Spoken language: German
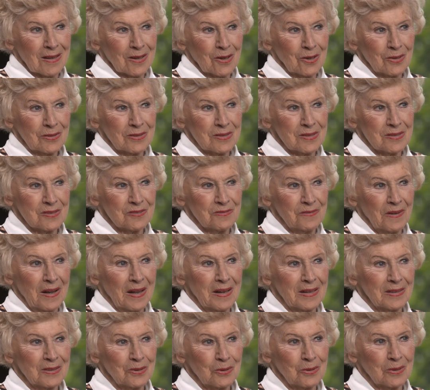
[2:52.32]
Gott, das war
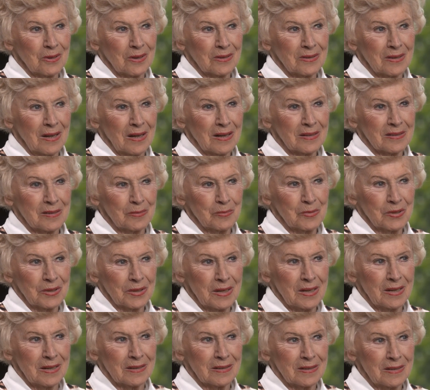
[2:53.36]
ja doch nach dem
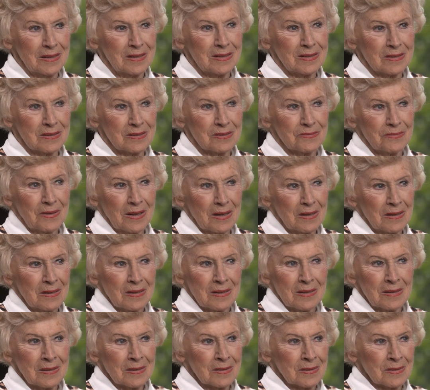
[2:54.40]
Krieg, nicht? Es war
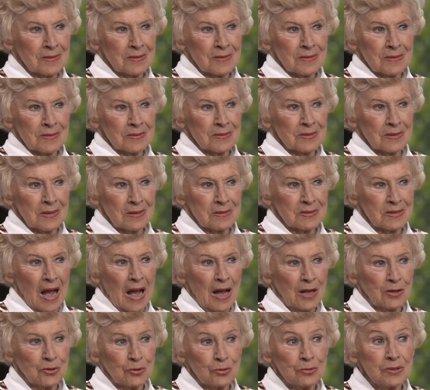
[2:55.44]

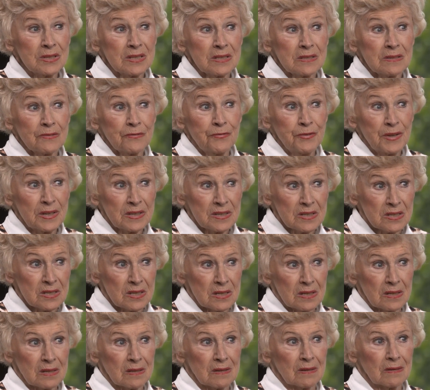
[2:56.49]

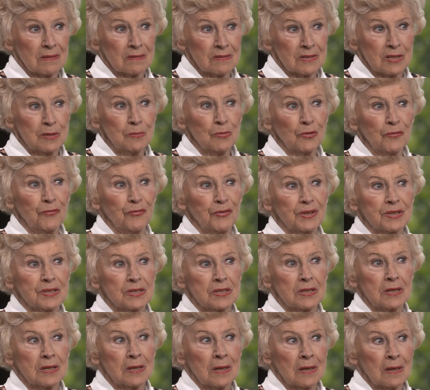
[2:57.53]
48,
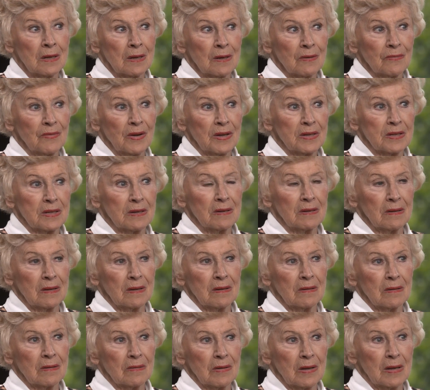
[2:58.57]
47 war ich in,
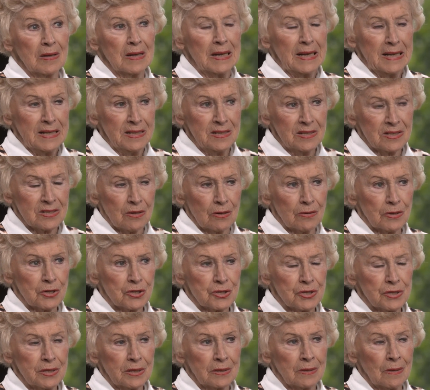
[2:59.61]
in, in Linz
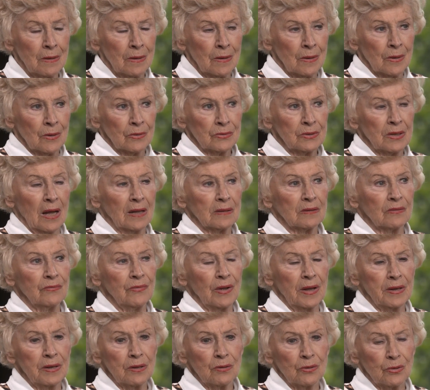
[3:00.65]
engagiert und da hatten
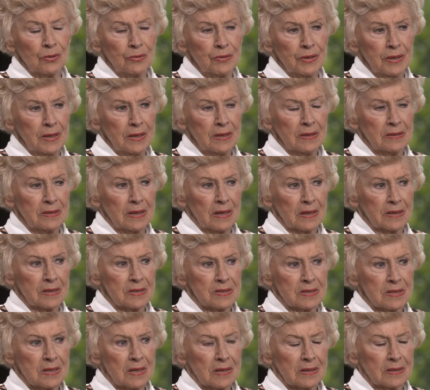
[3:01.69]
wir einen Kollegen, der
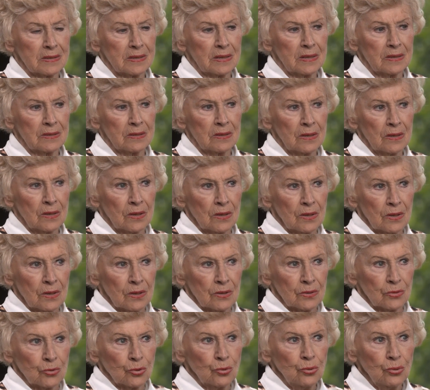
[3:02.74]
gesagt hat,
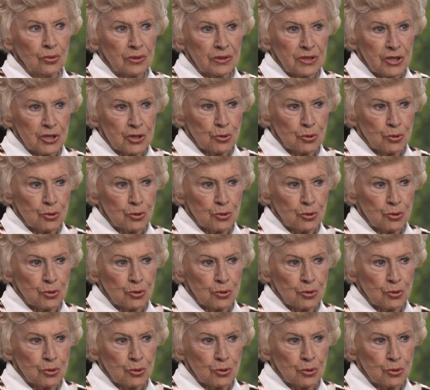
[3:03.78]
du, die